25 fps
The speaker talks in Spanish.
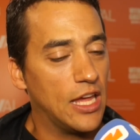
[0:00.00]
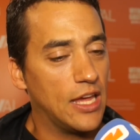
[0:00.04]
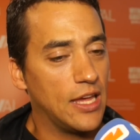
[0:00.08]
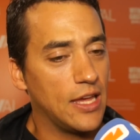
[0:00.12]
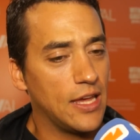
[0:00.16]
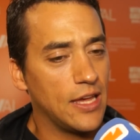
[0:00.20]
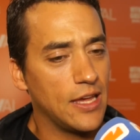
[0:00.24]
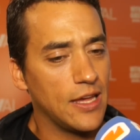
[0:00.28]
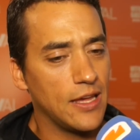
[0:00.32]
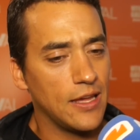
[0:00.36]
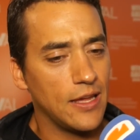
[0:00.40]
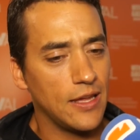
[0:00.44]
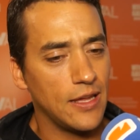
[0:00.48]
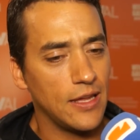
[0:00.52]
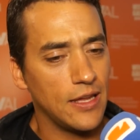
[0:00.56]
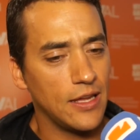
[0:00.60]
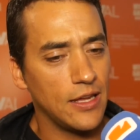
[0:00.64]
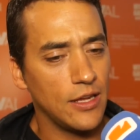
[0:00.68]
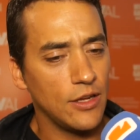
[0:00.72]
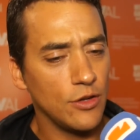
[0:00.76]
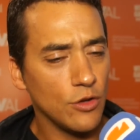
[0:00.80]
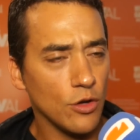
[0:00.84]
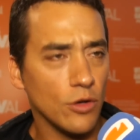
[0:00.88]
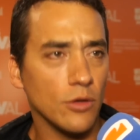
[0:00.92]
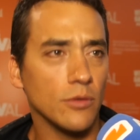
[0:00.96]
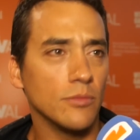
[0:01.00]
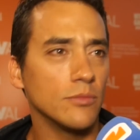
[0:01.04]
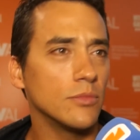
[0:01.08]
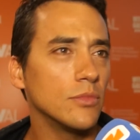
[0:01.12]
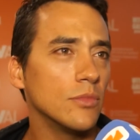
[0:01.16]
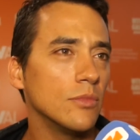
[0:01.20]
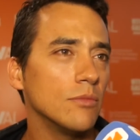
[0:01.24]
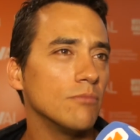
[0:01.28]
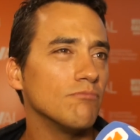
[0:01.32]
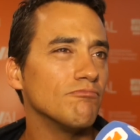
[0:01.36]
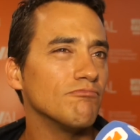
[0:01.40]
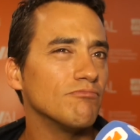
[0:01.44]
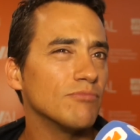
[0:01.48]
Eh, no,
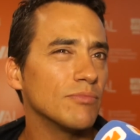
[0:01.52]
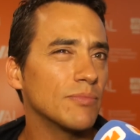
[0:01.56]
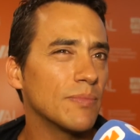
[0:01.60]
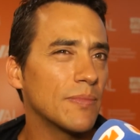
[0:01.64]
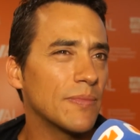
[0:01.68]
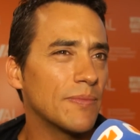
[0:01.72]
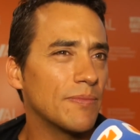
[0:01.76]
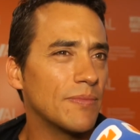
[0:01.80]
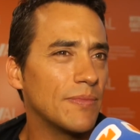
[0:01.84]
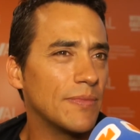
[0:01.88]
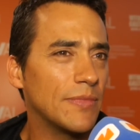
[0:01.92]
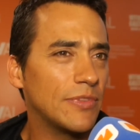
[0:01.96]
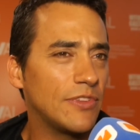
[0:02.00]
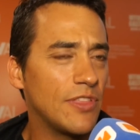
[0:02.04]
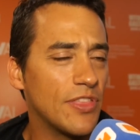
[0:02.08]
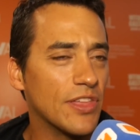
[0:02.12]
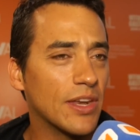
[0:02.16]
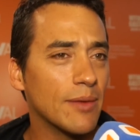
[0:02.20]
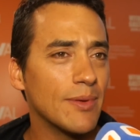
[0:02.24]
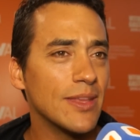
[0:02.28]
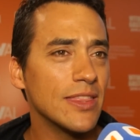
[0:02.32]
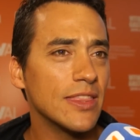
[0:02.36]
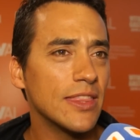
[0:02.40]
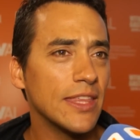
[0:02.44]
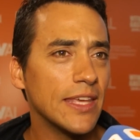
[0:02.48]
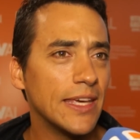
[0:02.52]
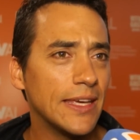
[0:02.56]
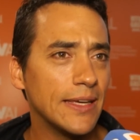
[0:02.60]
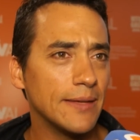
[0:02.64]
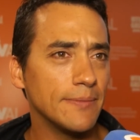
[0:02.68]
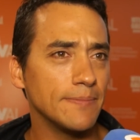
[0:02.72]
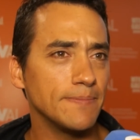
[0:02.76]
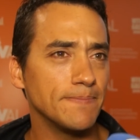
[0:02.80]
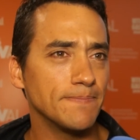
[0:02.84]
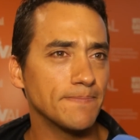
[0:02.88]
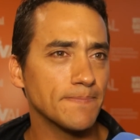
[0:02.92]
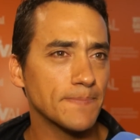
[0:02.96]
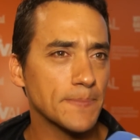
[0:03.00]
mm,
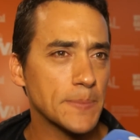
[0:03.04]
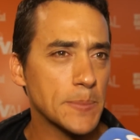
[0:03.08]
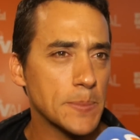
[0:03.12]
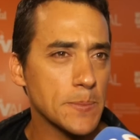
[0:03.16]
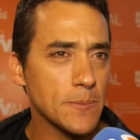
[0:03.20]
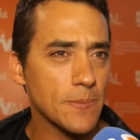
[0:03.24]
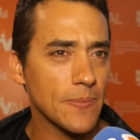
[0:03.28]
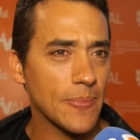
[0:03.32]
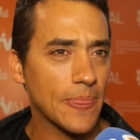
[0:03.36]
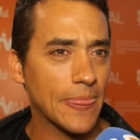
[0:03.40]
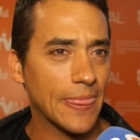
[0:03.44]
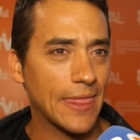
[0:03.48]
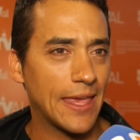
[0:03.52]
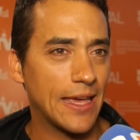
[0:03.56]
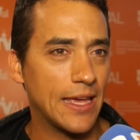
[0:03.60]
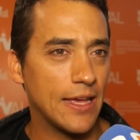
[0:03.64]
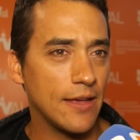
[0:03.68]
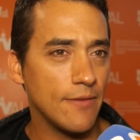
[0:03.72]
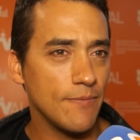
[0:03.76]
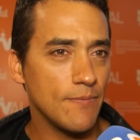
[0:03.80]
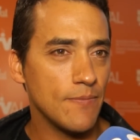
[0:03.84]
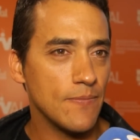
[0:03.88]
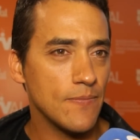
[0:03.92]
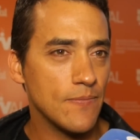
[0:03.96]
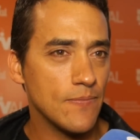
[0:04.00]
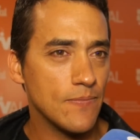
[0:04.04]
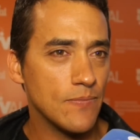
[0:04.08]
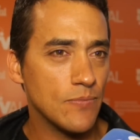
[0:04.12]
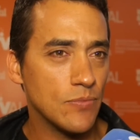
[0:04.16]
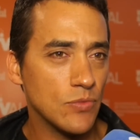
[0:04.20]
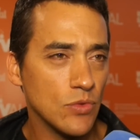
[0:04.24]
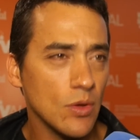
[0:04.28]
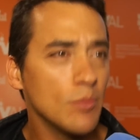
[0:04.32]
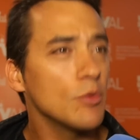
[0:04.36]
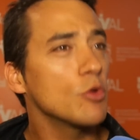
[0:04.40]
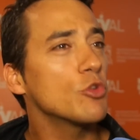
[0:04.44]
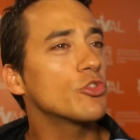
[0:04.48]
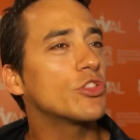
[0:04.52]
sinceramente
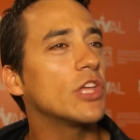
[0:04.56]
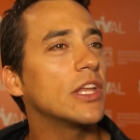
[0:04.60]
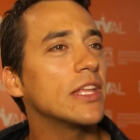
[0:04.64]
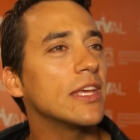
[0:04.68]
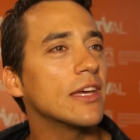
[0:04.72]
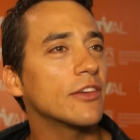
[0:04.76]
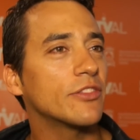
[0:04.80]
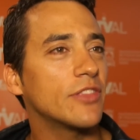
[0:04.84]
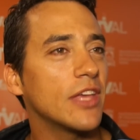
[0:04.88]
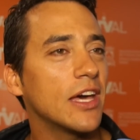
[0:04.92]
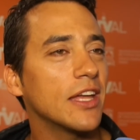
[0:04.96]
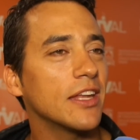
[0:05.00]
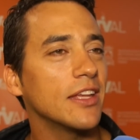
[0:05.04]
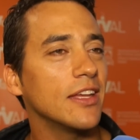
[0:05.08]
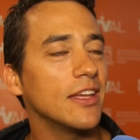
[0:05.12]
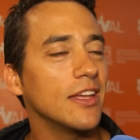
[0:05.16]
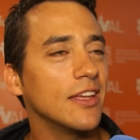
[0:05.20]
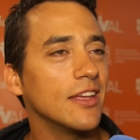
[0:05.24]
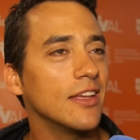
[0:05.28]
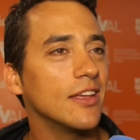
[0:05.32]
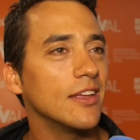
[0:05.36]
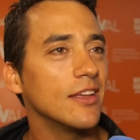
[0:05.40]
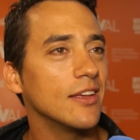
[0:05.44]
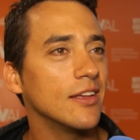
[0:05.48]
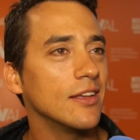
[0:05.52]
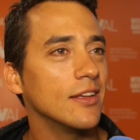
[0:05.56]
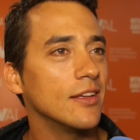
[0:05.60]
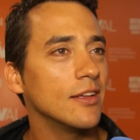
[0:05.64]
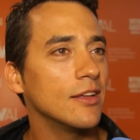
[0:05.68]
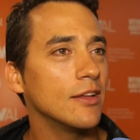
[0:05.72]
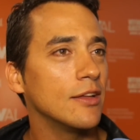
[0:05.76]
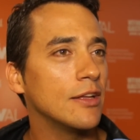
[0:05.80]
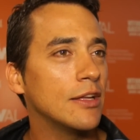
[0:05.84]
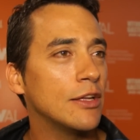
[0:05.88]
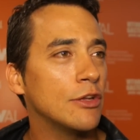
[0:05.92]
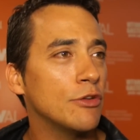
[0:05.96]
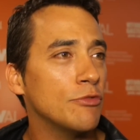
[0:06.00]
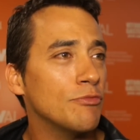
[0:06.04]
no me gustaría estar.
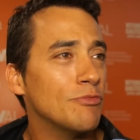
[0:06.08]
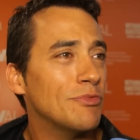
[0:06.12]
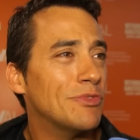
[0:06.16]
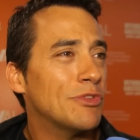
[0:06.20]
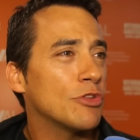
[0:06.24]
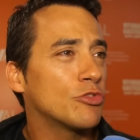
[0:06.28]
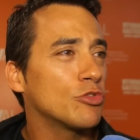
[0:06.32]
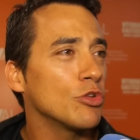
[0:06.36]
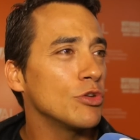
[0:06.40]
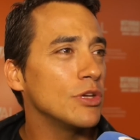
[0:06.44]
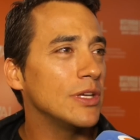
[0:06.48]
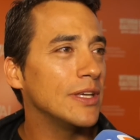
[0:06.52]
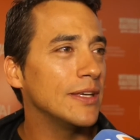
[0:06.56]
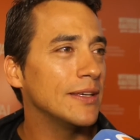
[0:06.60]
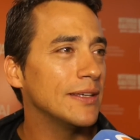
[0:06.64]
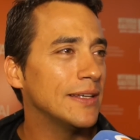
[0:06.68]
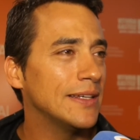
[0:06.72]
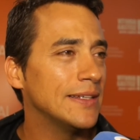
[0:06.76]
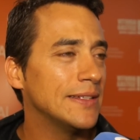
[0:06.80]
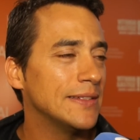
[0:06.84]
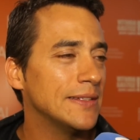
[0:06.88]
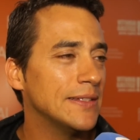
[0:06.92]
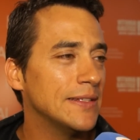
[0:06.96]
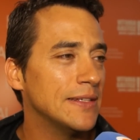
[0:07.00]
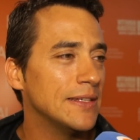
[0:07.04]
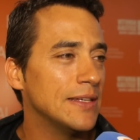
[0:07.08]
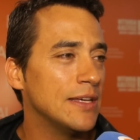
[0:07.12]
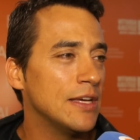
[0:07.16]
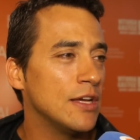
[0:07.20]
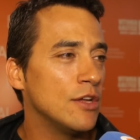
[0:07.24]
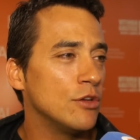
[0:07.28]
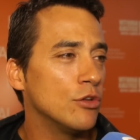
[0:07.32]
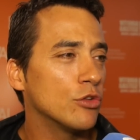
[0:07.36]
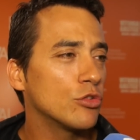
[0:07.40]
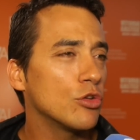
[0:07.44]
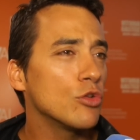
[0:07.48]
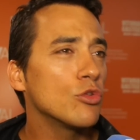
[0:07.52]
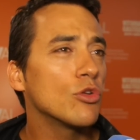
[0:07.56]
Eh, no soy,
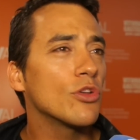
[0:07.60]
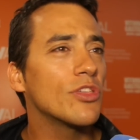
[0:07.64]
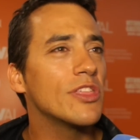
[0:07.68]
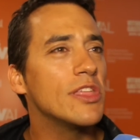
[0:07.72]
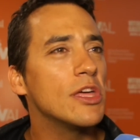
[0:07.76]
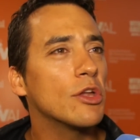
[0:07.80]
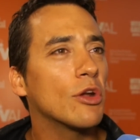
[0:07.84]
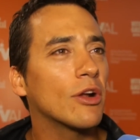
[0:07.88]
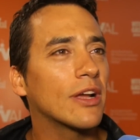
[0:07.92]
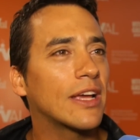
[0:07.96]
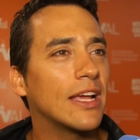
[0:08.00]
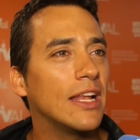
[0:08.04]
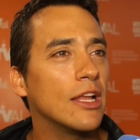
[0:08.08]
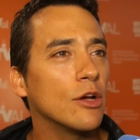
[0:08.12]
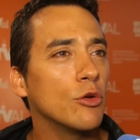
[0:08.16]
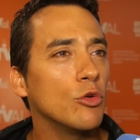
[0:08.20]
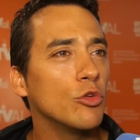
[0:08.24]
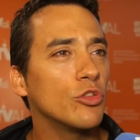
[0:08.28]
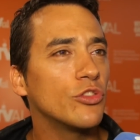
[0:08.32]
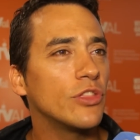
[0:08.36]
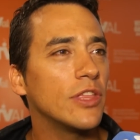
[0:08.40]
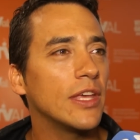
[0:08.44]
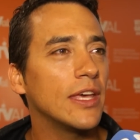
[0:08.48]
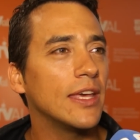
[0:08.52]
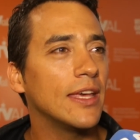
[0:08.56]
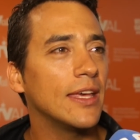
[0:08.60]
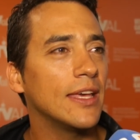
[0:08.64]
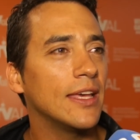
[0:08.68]
no soy un cocinero al que le guste,